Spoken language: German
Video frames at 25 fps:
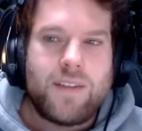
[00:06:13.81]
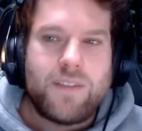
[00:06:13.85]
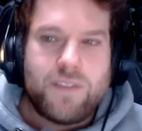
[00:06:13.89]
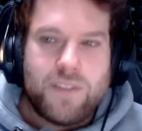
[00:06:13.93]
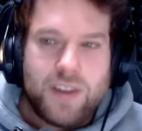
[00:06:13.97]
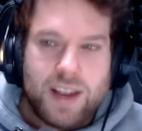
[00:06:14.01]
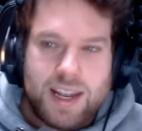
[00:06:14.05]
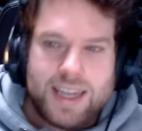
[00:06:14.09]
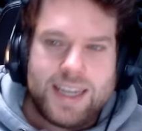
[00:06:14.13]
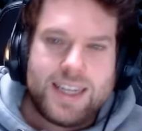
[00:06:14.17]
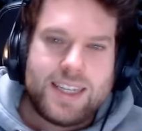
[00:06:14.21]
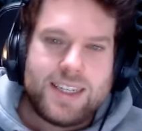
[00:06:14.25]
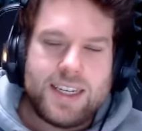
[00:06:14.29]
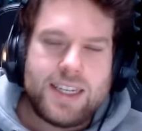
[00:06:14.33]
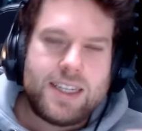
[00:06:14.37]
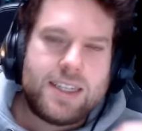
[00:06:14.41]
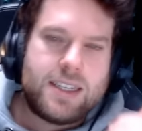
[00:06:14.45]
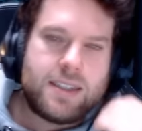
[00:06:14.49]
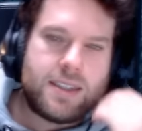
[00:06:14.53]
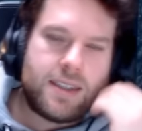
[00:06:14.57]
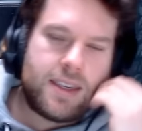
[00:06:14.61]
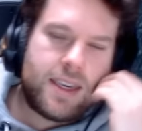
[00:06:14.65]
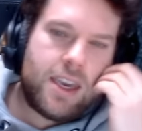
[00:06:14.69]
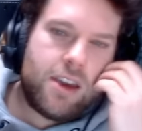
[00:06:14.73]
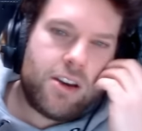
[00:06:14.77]
Will ich nicht
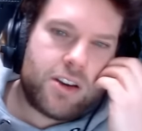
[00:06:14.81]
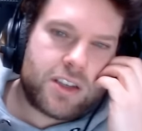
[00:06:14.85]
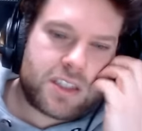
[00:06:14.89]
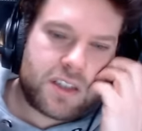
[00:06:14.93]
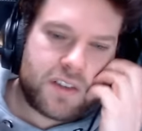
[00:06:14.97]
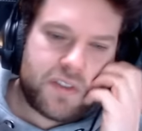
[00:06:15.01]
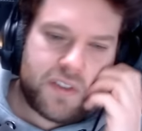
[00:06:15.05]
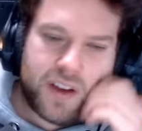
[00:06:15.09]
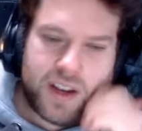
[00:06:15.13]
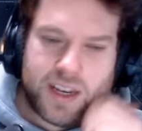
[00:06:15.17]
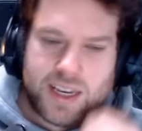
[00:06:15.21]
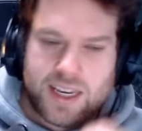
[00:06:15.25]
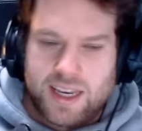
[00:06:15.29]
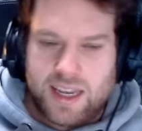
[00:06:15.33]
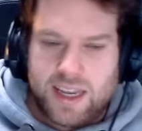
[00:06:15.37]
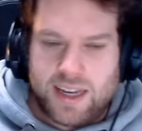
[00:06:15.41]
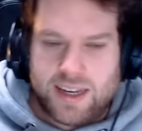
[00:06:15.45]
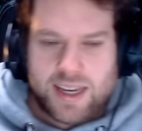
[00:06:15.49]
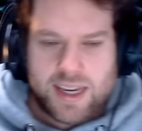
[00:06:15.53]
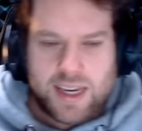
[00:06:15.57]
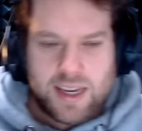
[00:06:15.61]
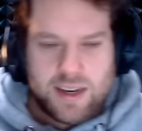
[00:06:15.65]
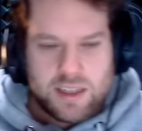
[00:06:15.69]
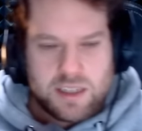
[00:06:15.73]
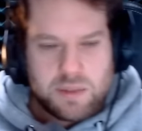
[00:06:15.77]
diesen Kiosk verlieren,
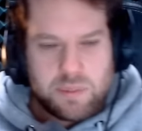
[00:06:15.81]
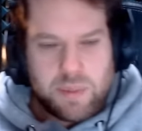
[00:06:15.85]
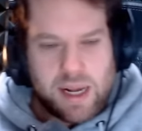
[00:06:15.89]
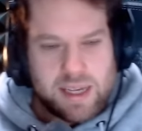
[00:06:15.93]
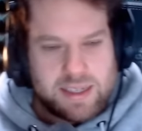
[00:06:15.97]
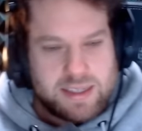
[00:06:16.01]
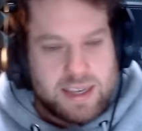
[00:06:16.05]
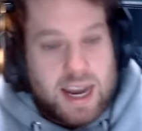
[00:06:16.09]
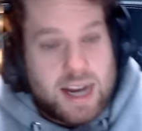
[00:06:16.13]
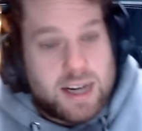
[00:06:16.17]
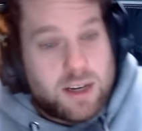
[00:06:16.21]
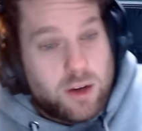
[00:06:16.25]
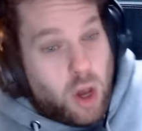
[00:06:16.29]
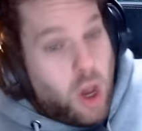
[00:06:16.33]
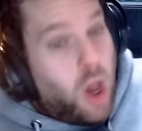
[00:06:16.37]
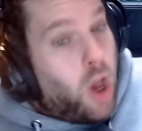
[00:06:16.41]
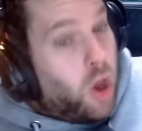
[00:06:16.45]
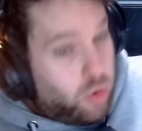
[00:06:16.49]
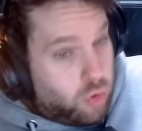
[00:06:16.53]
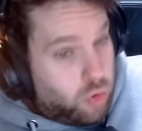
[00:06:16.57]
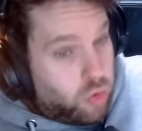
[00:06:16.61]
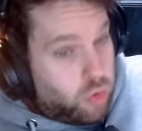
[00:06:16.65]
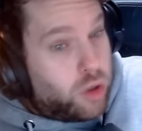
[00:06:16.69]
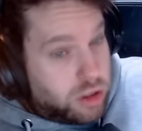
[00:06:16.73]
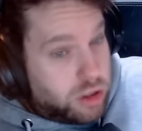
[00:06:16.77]
der jedes Mal sagt,
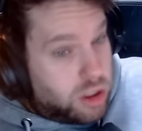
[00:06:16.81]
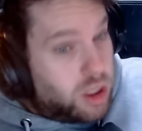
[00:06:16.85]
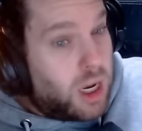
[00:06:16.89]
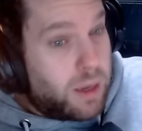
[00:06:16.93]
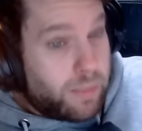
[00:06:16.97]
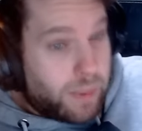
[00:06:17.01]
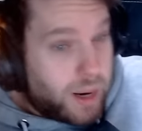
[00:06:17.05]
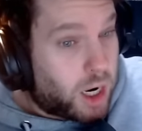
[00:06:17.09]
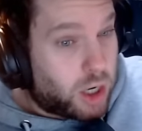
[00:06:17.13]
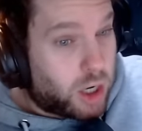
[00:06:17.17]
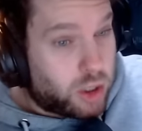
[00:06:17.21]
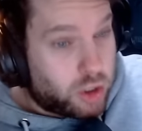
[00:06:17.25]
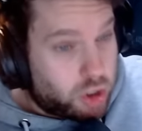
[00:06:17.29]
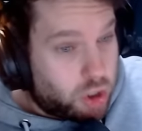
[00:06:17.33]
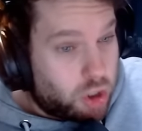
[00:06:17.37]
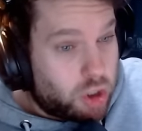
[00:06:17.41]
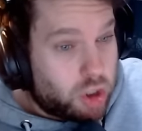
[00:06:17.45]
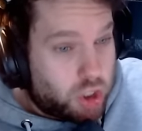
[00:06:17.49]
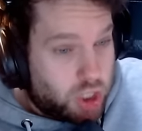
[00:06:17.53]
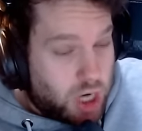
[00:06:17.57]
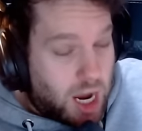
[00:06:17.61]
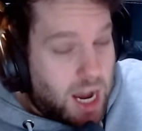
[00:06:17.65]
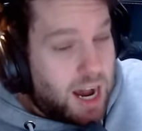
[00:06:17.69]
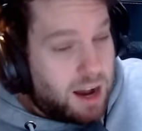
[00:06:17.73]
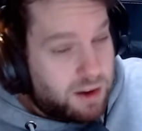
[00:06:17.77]
du, die sind aber ganz
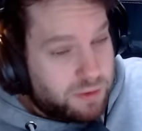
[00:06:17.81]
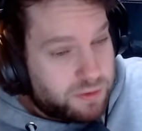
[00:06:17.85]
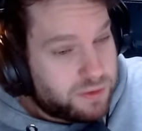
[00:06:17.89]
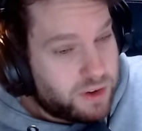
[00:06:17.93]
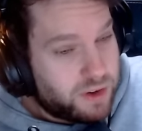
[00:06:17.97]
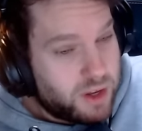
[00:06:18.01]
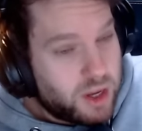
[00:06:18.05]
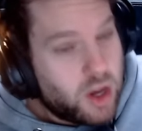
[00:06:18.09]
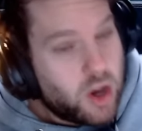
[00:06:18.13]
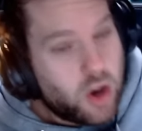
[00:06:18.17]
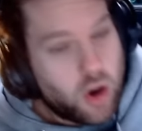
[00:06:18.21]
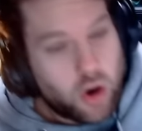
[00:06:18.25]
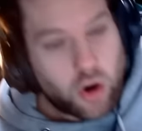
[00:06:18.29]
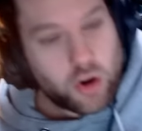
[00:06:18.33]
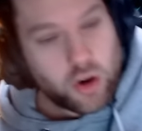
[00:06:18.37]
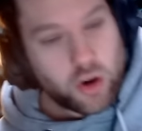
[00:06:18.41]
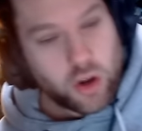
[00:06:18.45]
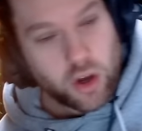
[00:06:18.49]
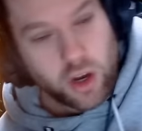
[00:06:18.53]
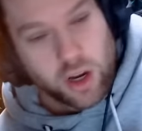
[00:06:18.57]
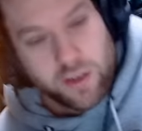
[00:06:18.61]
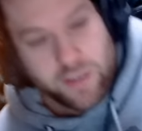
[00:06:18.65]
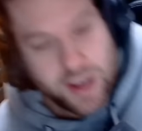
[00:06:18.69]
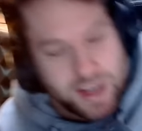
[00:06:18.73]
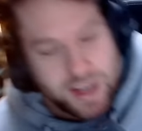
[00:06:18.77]
schön scharf. Und
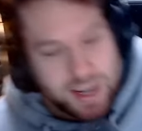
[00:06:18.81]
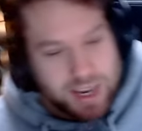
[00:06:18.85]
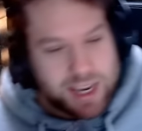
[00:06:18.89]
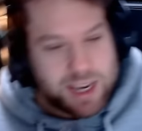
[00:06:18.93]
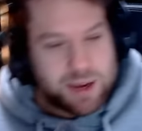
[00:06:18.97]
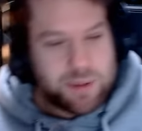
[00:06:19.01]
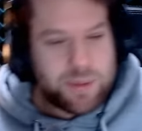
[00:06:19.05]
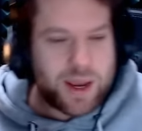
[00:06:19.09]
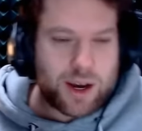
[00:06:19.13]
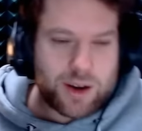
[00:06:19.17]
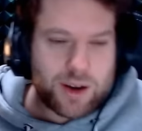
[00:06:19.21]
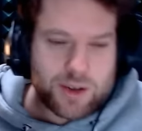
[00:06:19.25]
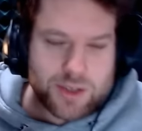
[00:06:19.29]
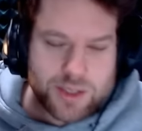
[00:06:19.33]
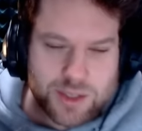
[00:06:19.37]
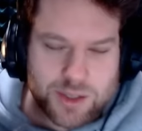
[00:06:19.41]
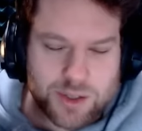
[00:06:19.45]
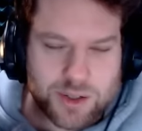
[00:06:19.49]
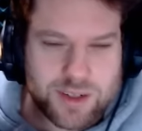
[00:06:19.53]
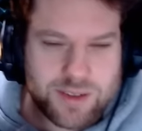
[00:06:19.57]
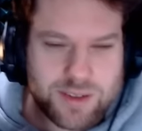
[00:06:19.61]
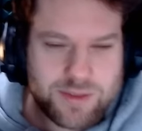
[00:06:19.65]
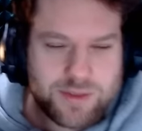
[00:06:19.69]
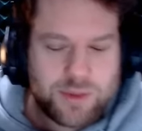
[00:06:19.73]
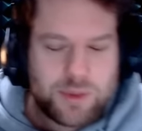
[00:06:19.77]
irgendwann denke ich mir auch
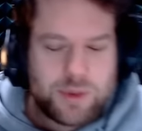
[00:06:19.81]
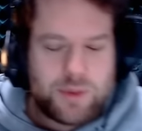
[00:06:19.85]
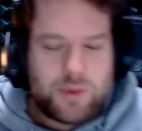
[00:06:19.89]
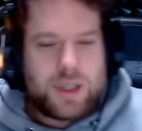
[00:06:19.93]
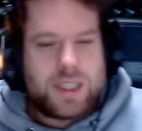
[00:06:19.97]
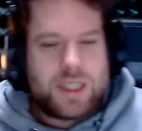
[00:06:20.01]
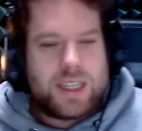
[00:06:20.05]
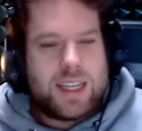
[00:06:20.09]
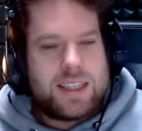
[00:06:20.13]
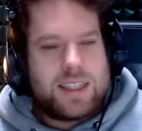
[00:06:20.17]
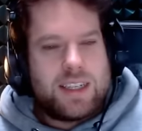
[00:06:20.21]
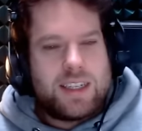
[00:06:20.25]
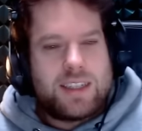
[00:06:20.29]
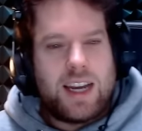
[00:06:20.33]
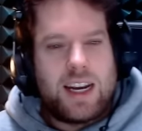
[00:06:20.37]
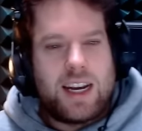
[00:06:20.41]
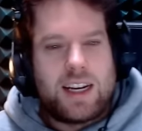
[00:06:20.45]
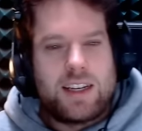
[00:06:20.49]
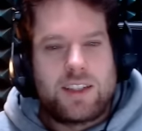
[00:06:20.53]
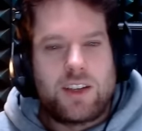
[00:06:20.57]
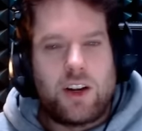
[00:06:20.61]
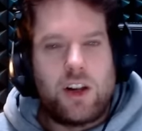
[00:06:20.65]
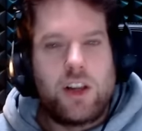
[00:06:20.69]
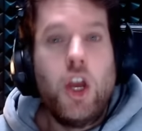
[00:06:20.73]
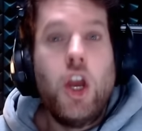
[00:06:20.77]
so, dass ich
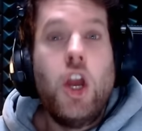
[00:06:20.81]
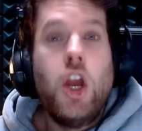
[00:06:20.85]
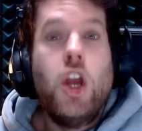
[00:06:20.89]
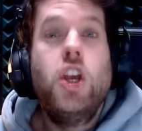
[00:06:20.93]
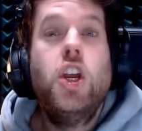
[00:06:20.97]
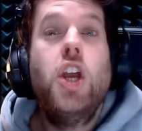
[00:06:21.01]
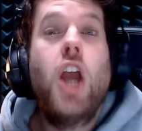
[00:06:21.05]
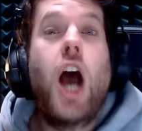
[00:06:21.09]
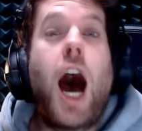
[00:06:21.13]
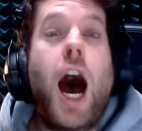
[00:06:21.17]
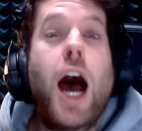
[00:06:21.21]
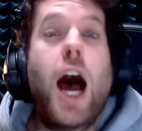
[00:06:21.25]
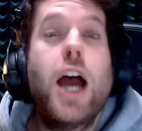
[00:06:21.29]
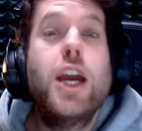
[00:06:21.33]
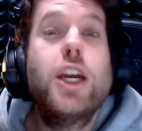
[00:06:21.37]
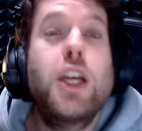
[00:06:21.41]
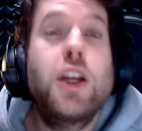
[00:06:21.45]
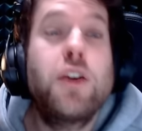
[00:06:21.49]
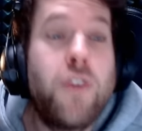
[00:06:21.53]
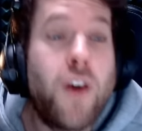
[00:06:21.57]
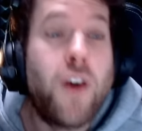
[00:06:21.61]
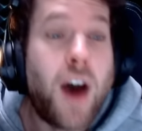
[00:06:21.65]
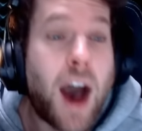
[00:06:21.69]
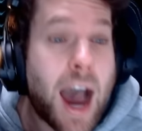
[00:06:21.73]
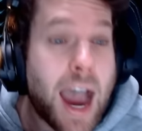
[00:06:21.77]
sagen soll, ja,
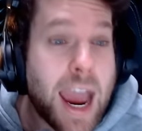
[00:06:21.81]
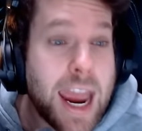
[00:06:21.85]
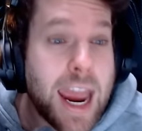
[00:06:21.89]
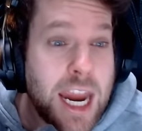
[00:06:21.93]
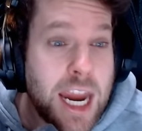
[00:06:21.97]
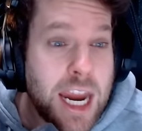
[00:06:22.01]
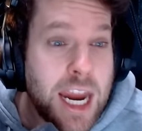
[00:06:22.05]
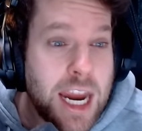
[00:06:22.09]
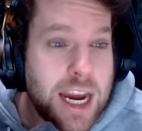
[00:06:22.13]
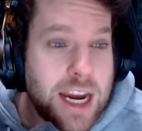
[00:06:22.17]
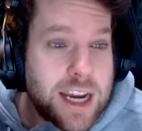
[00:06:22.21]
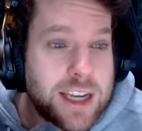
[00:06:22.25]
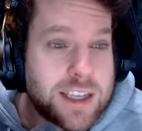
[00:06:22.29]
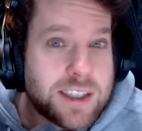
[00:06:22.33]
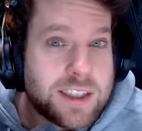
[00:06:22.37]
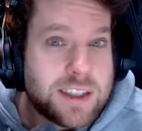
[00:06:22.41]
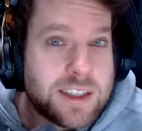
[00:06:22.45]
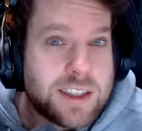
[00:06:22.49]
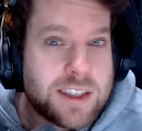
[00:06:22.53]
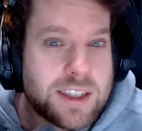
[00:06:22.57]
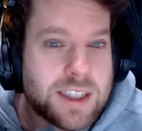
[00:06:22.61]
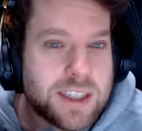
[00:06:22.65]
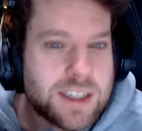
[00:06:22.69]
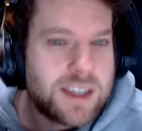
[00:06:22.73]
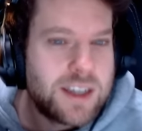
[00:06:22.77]
ich
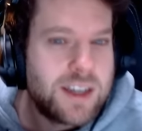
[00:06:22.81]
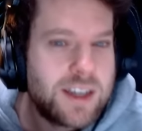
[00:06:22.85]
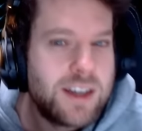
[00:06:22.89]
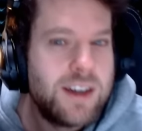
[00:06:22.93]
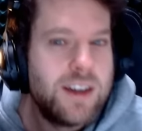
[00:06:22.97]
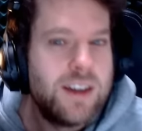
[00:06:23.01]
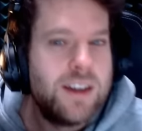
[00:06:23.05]
weiß.